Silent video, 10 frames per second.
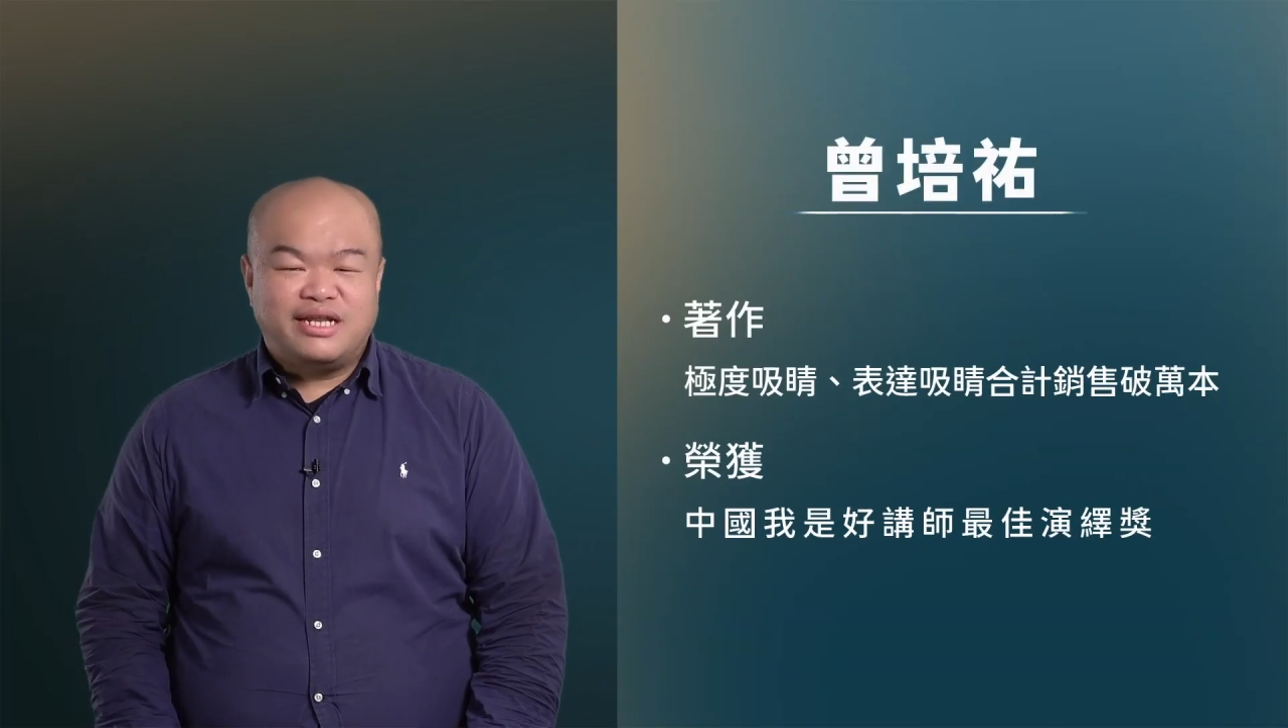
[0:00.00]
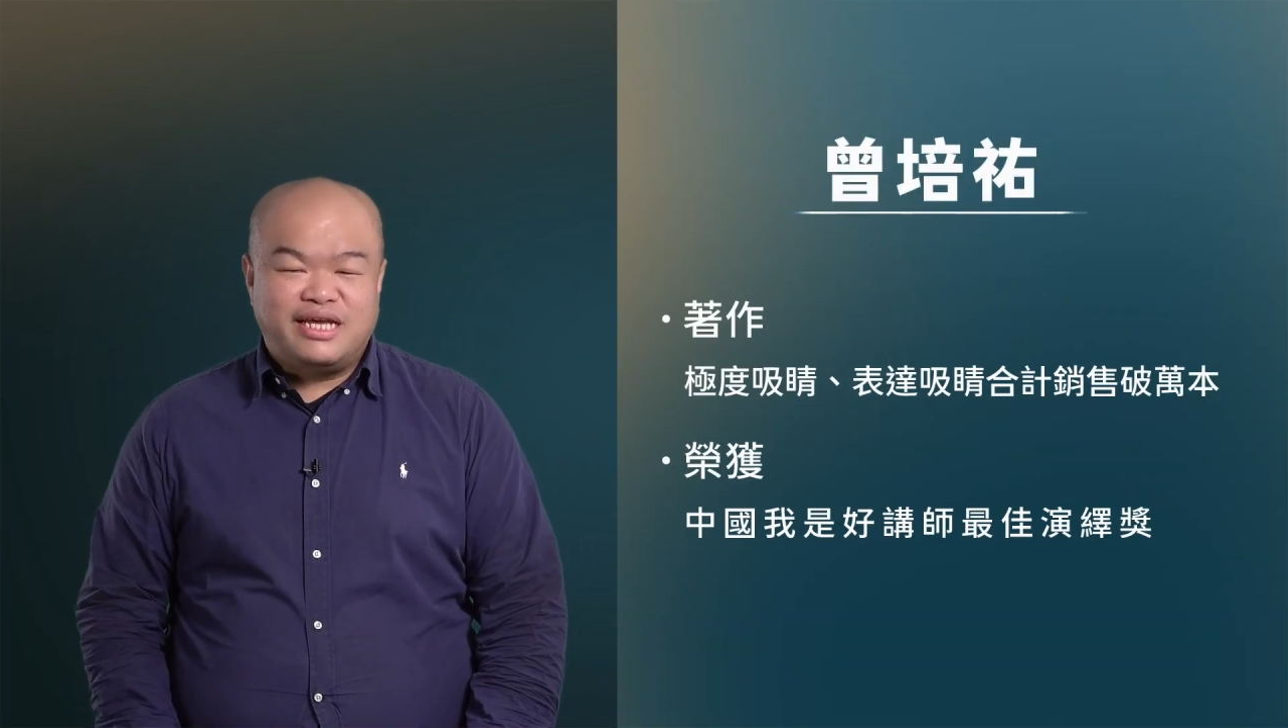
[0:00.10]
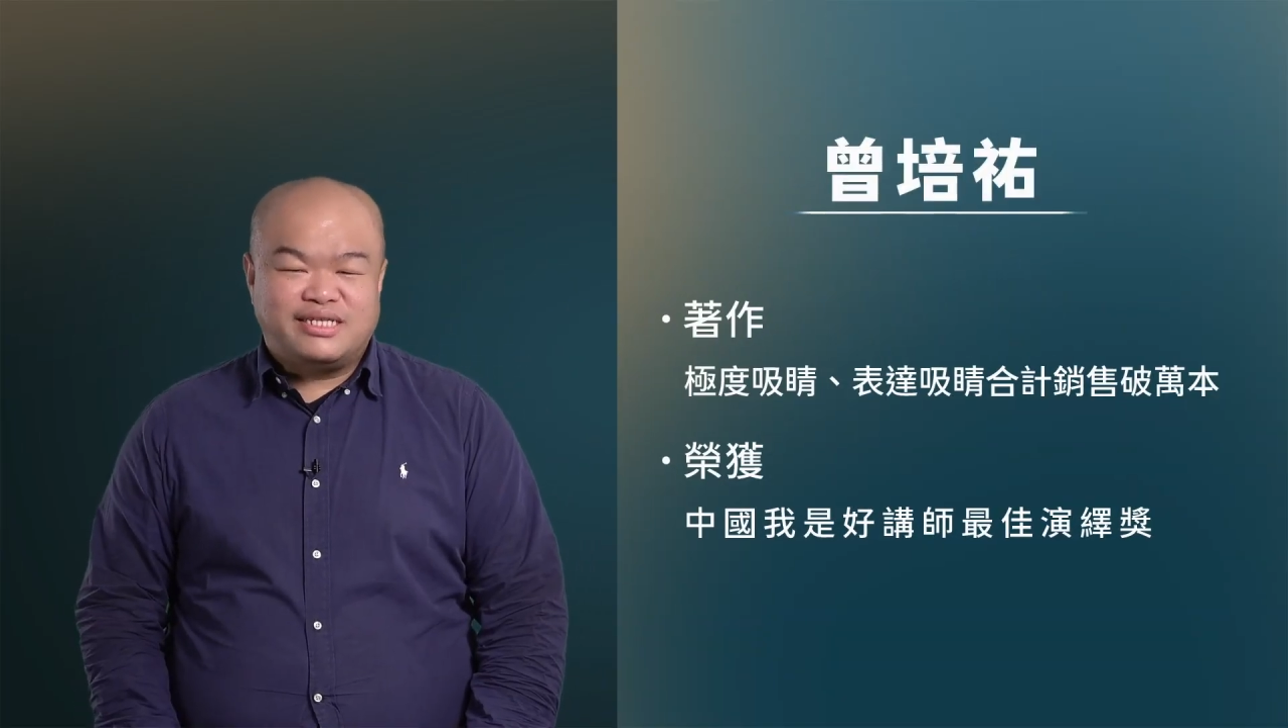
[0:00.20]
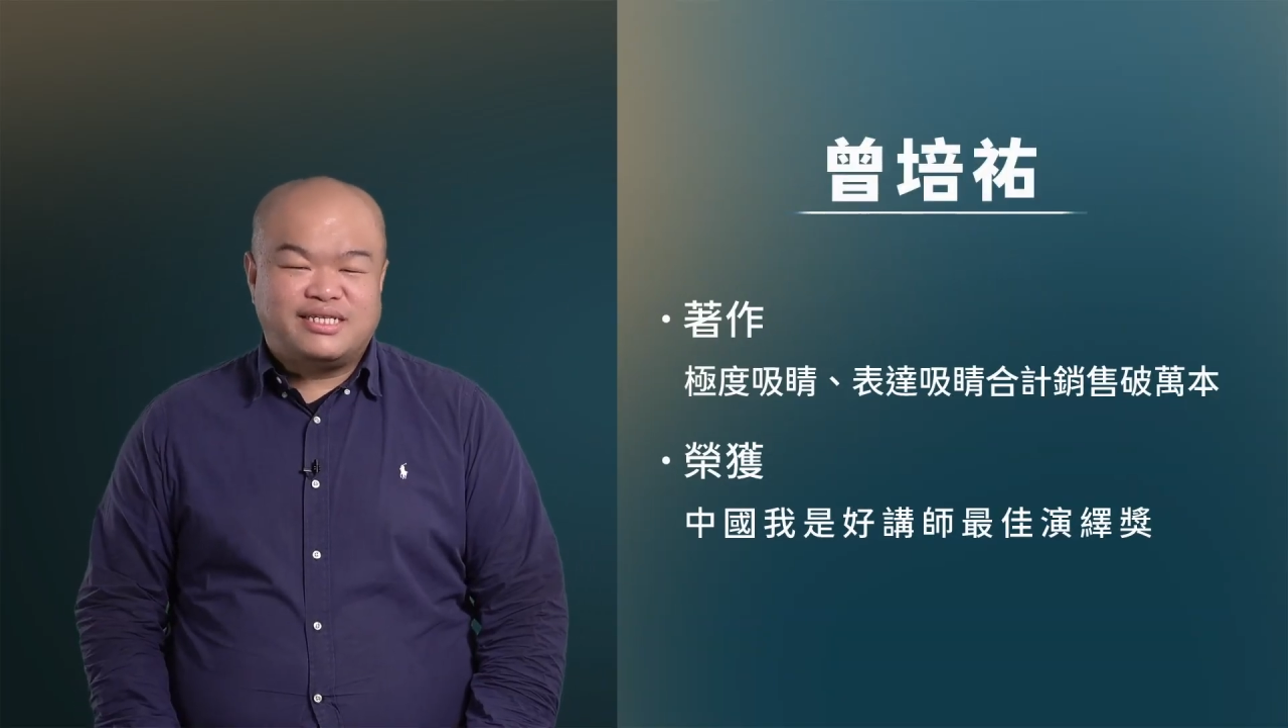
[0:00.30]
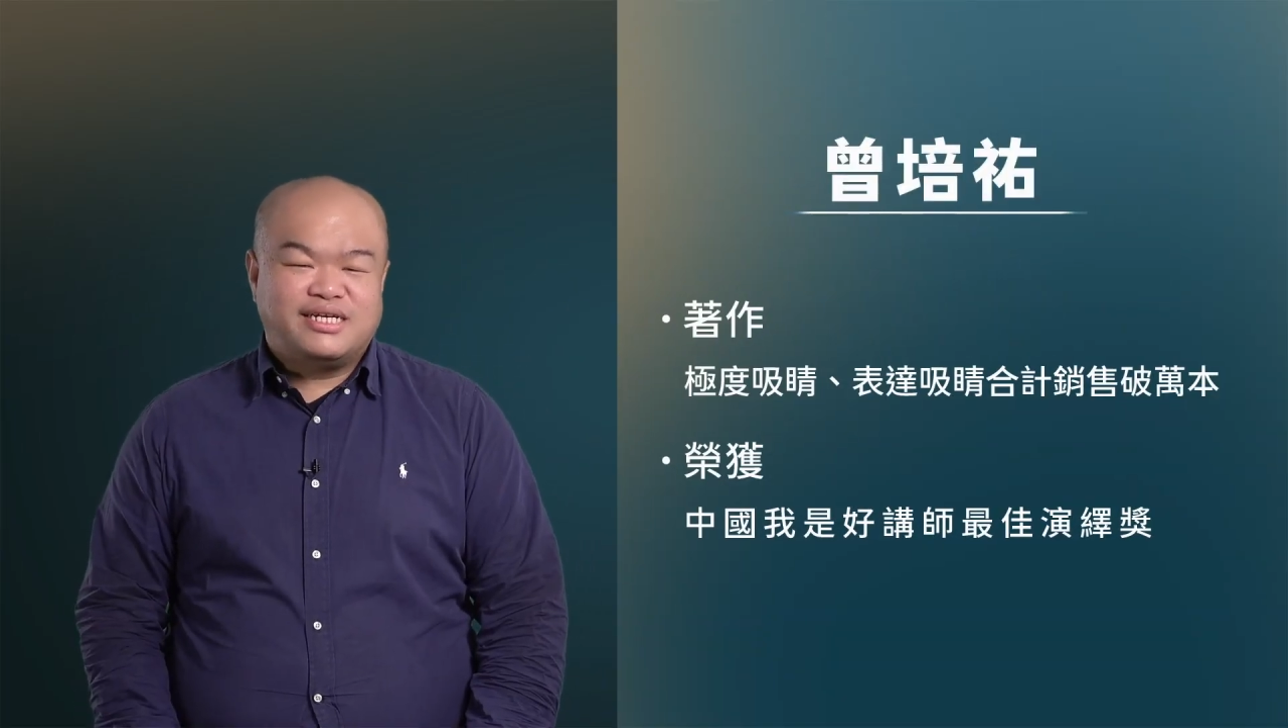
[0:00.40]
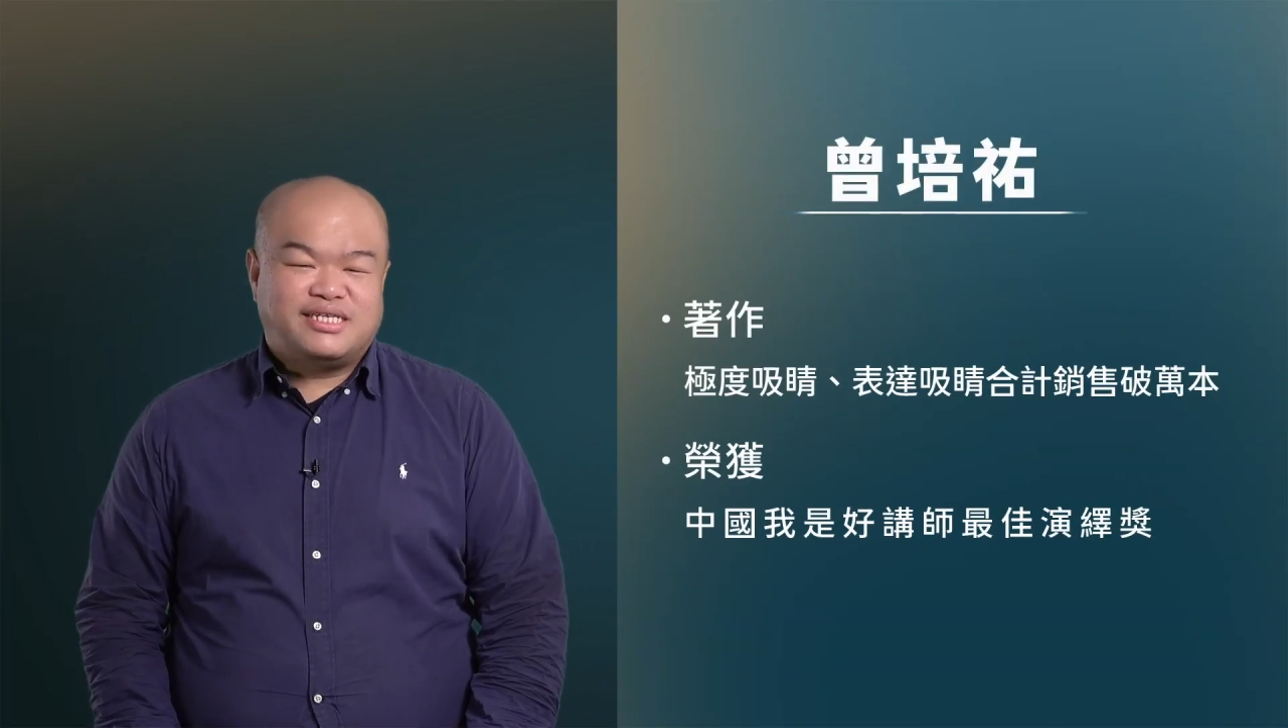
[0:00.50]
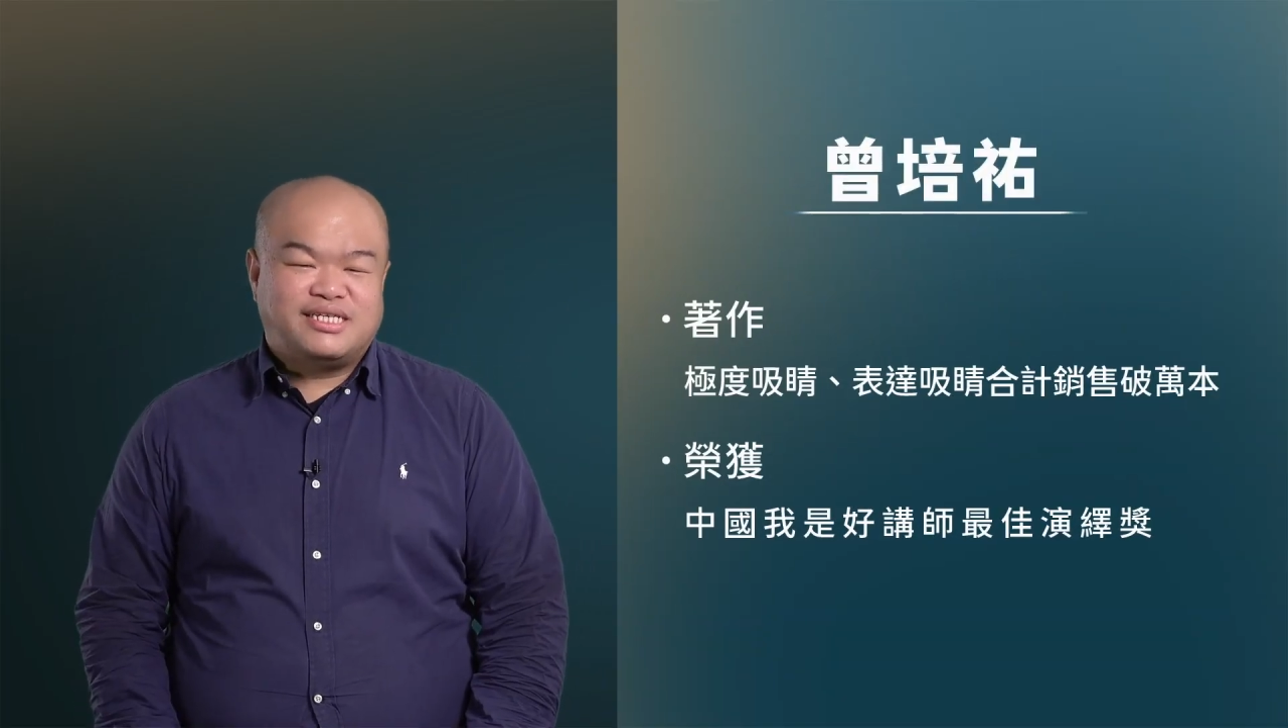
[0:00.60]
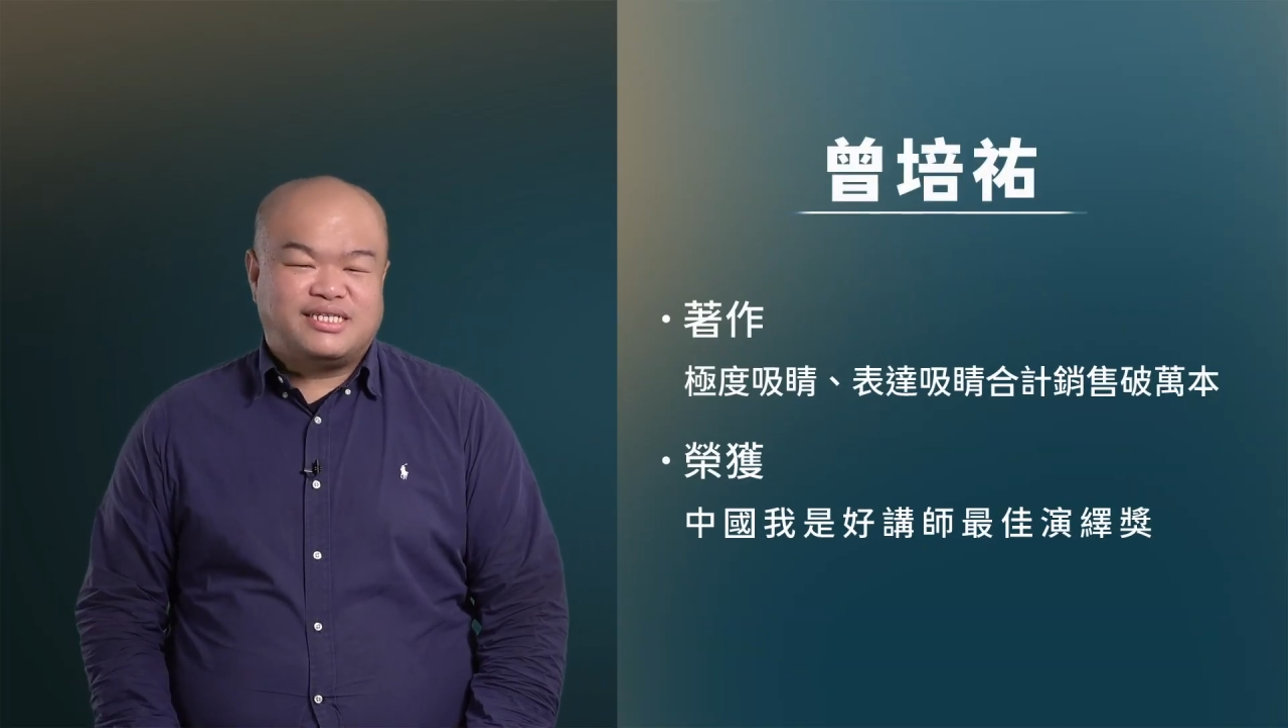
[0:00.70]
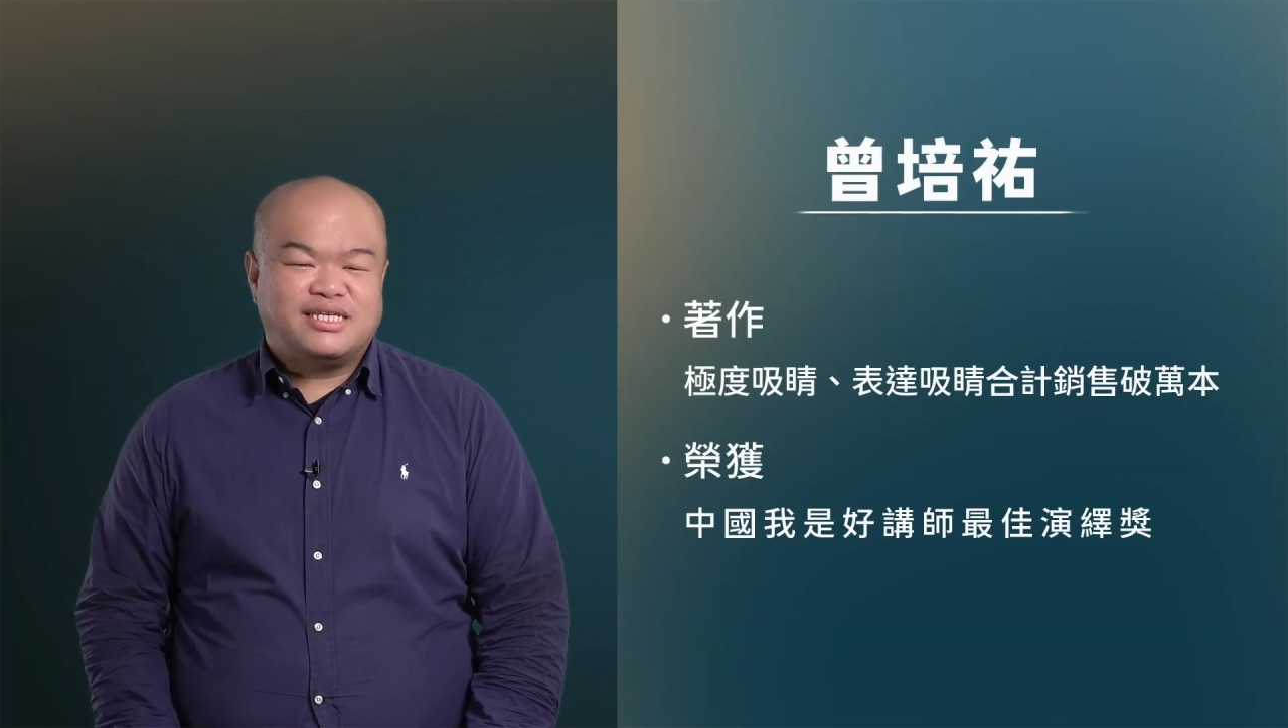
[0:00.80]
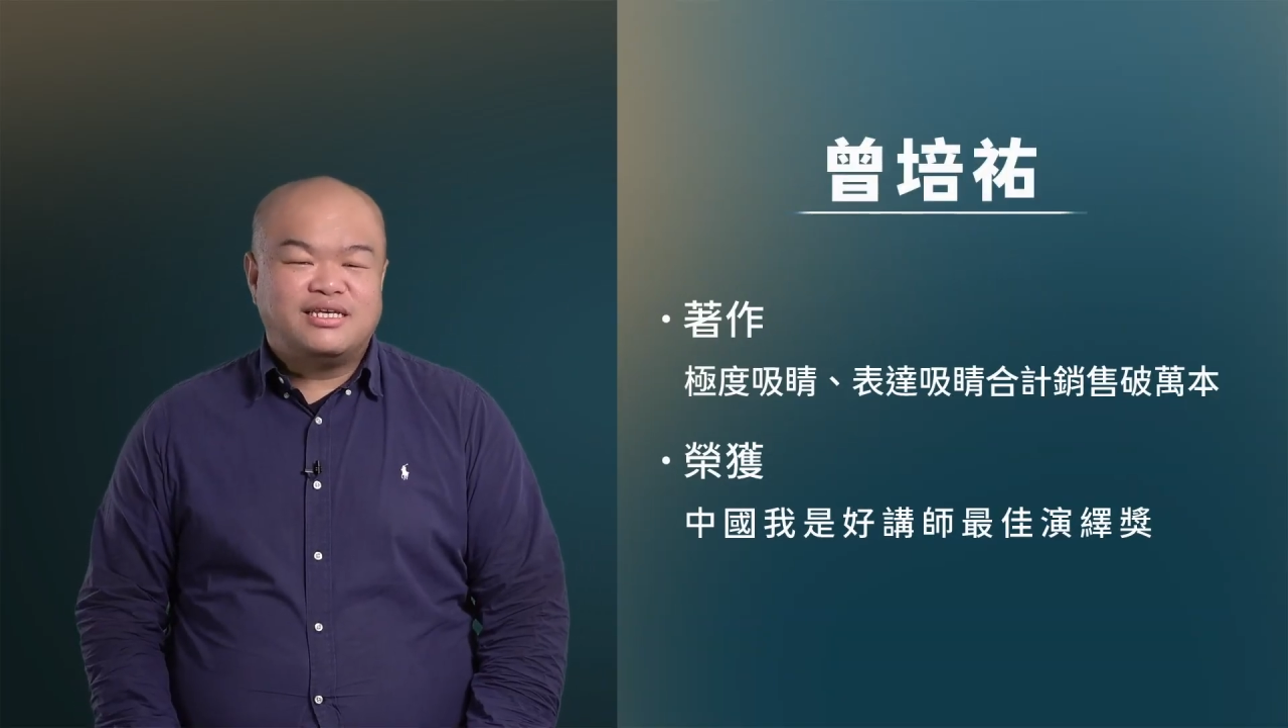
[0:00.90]
力设
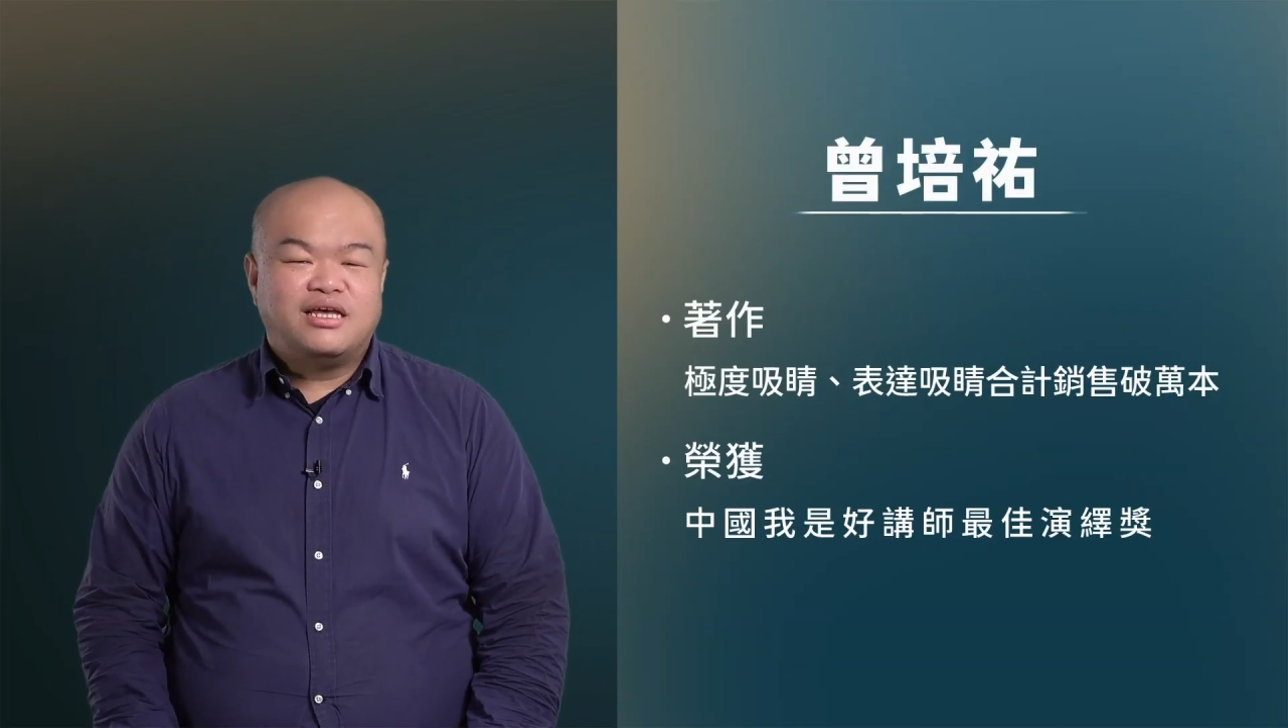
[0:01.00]
计师，